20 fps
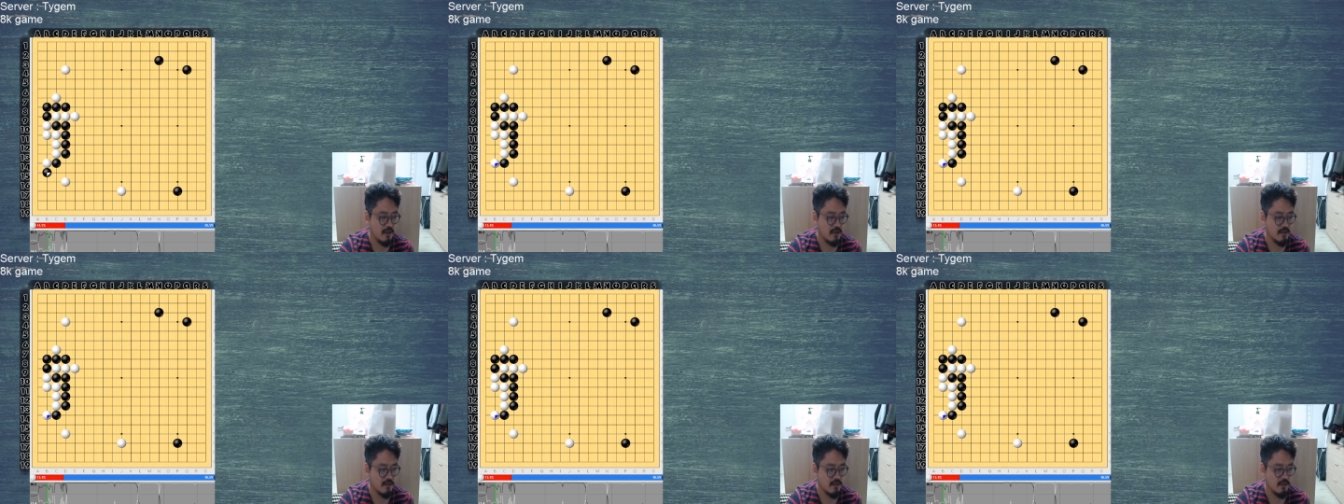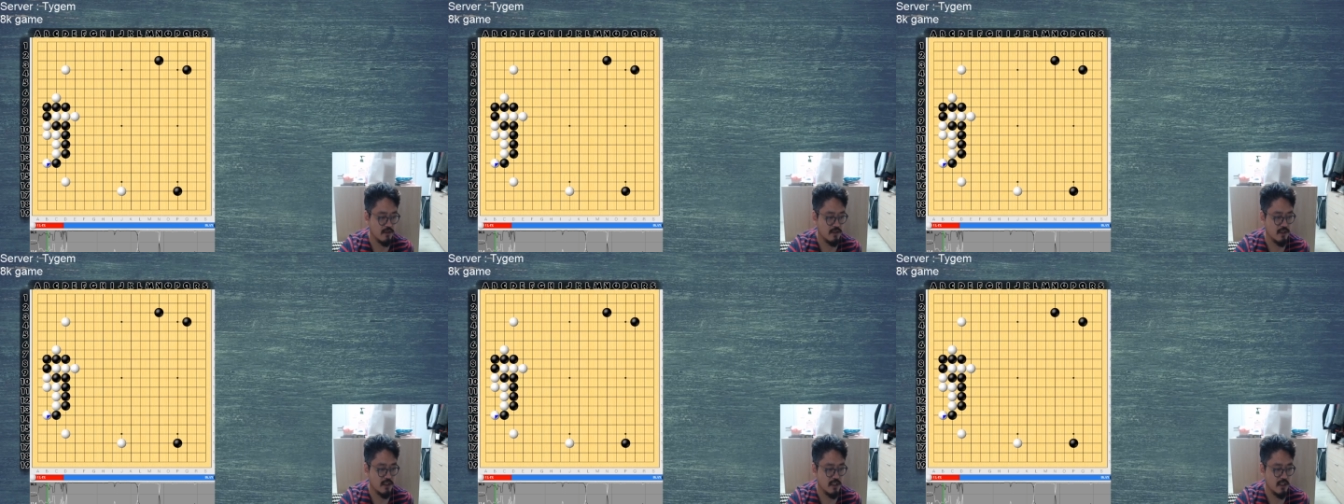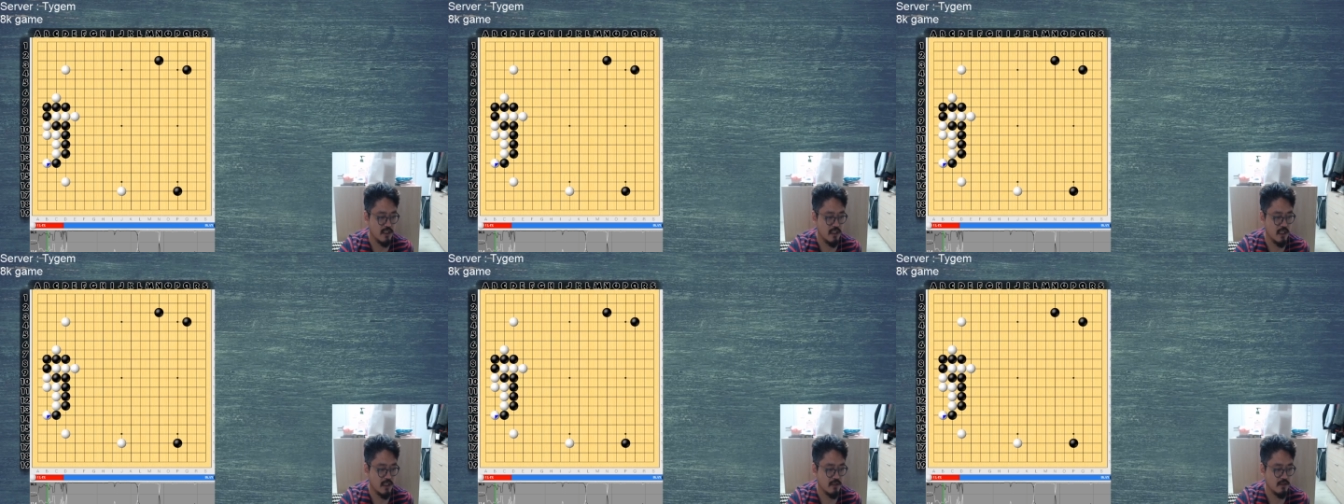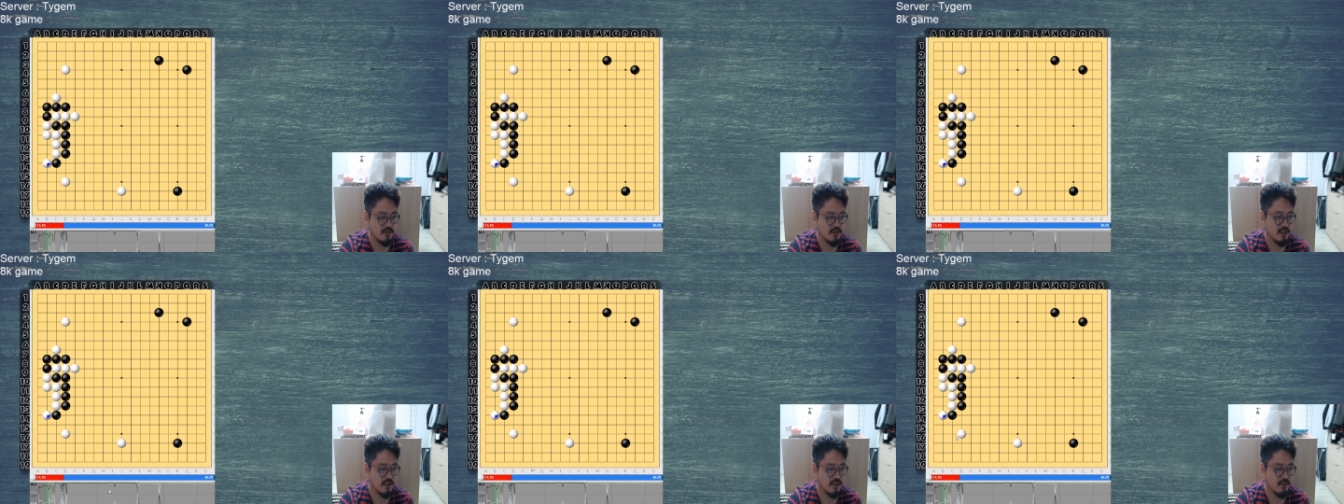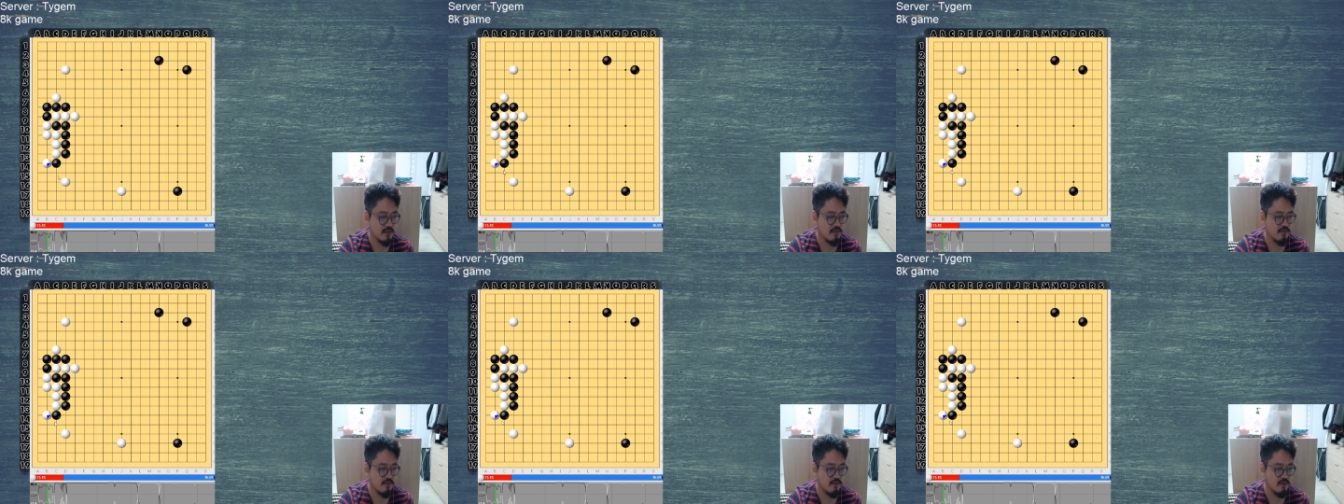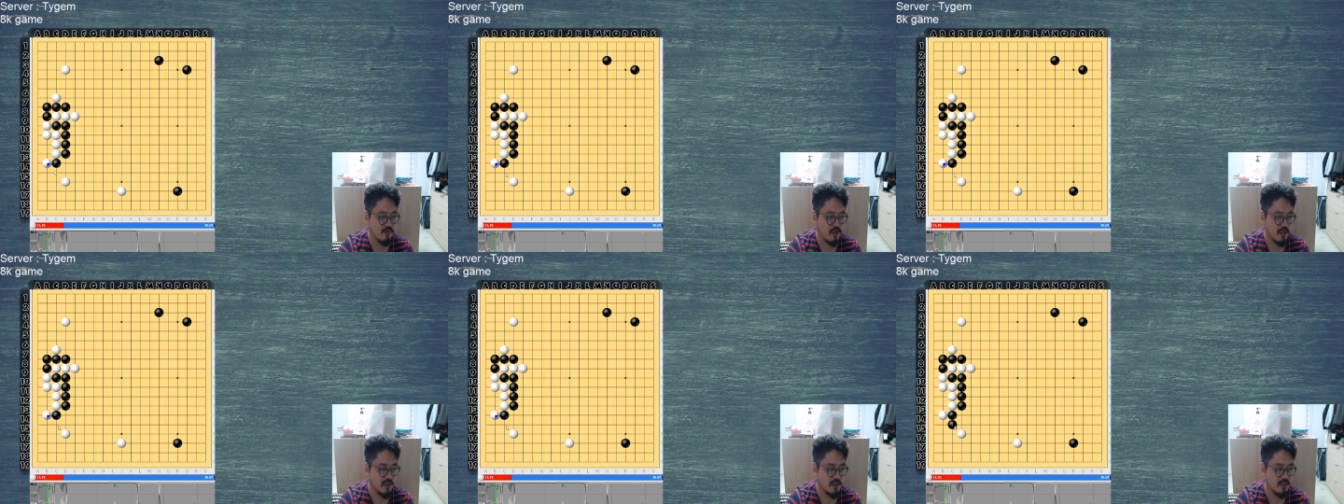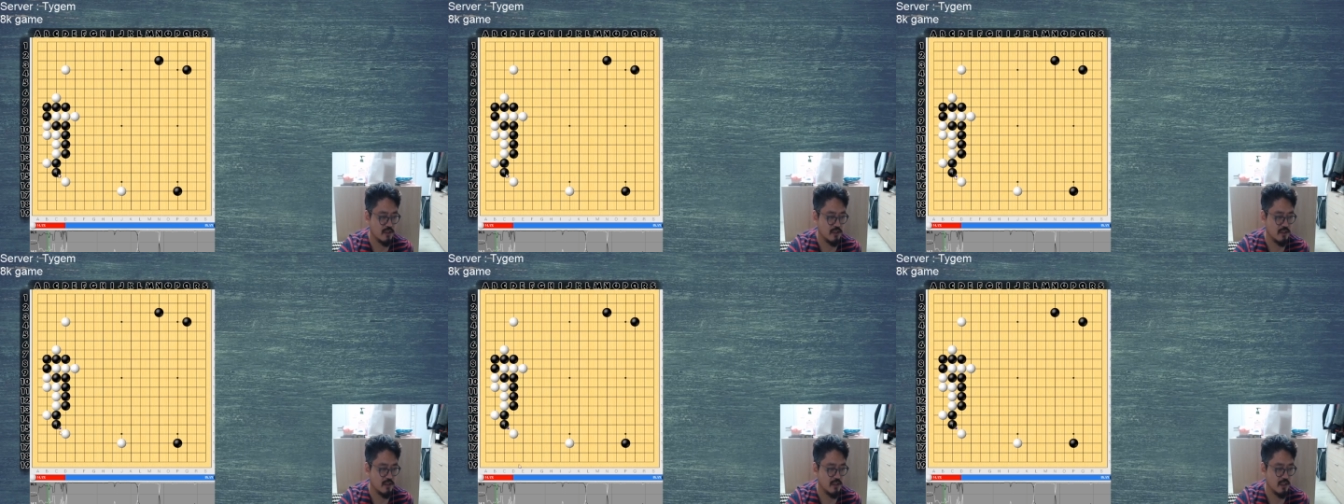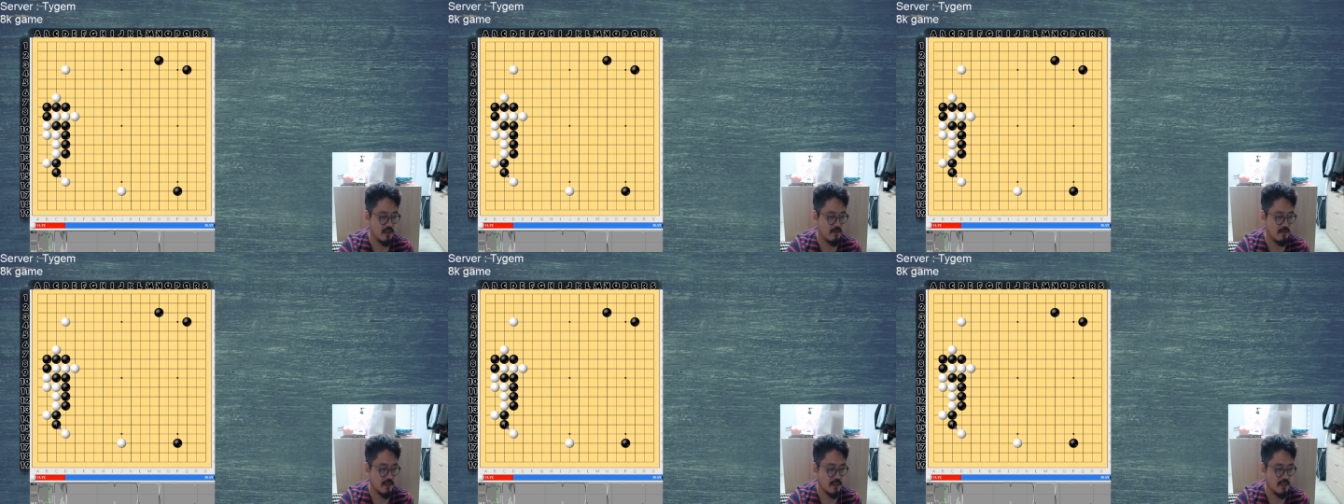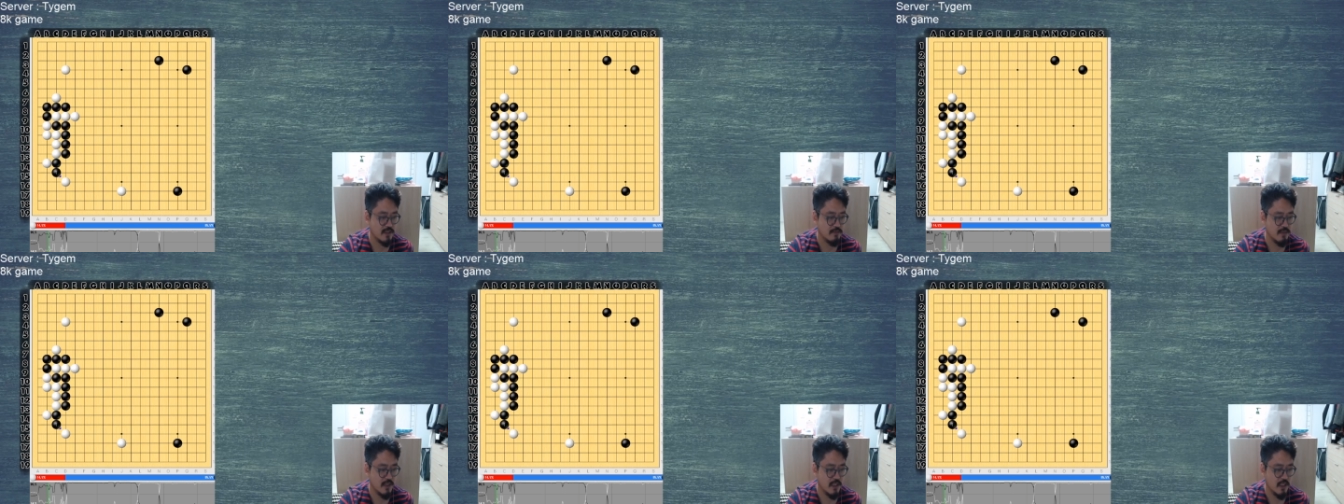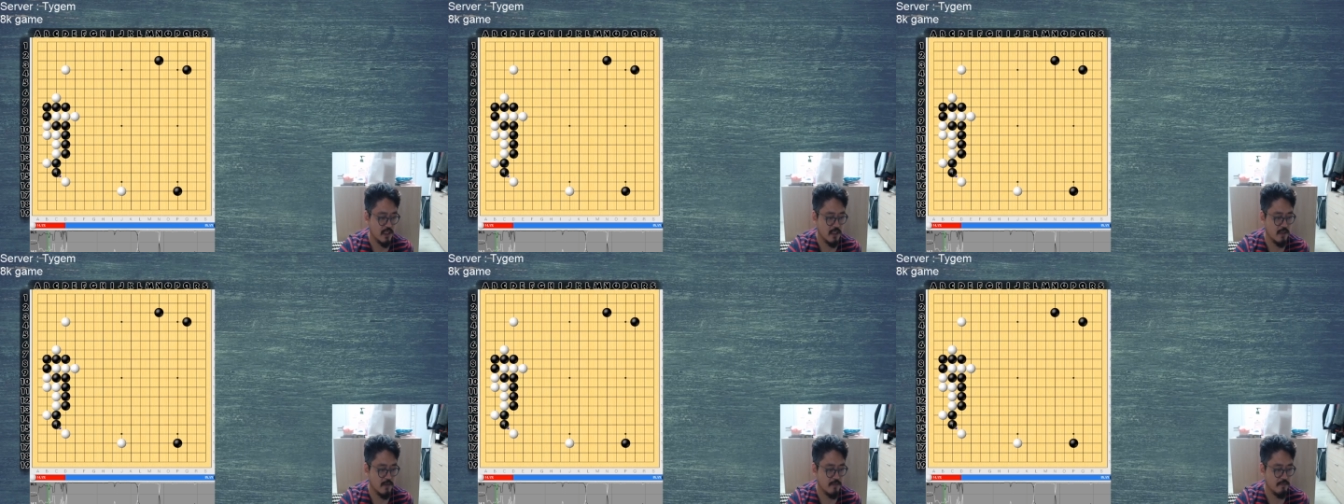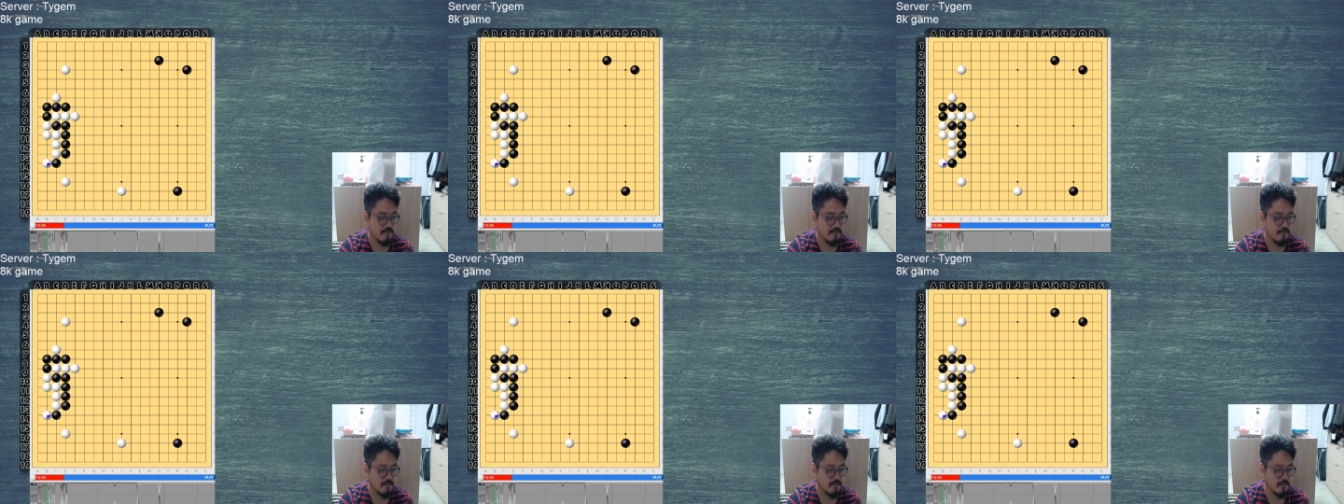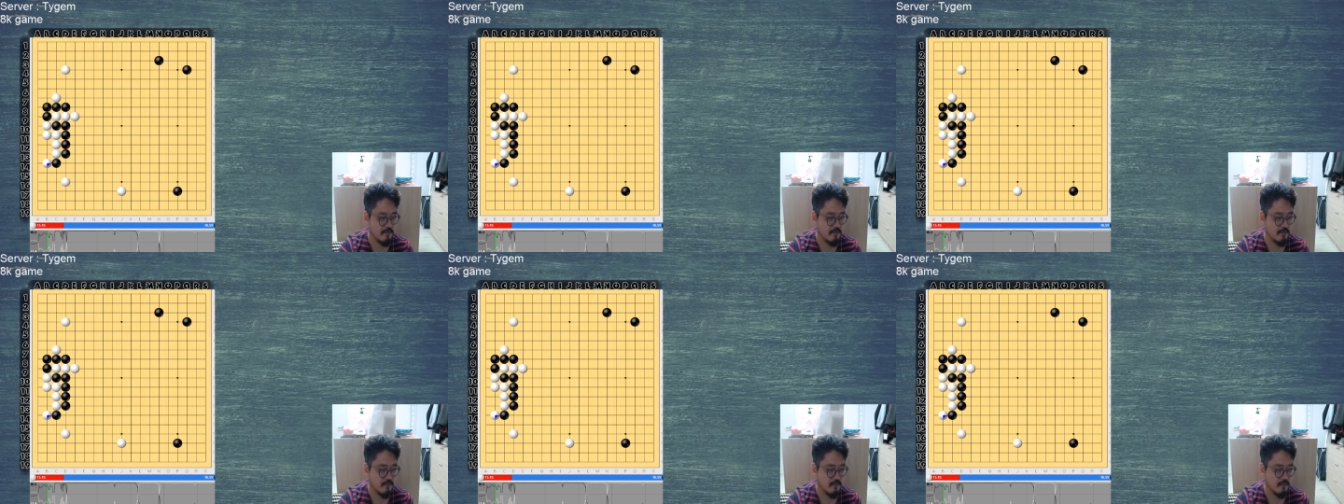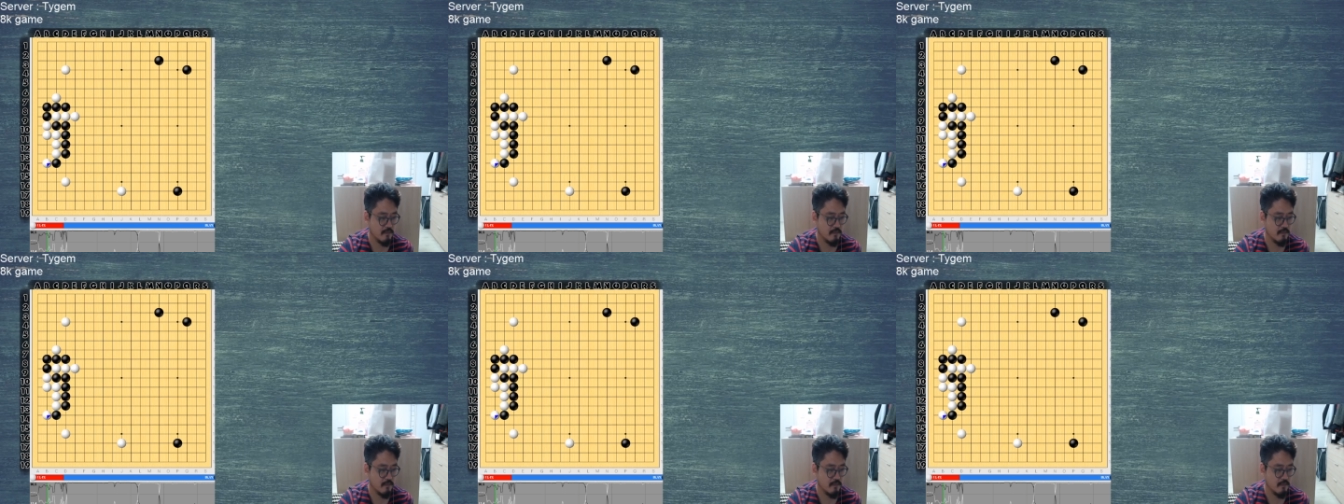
저치, 2단 젖히는 것보다는 느는 게 맞습니다. 음,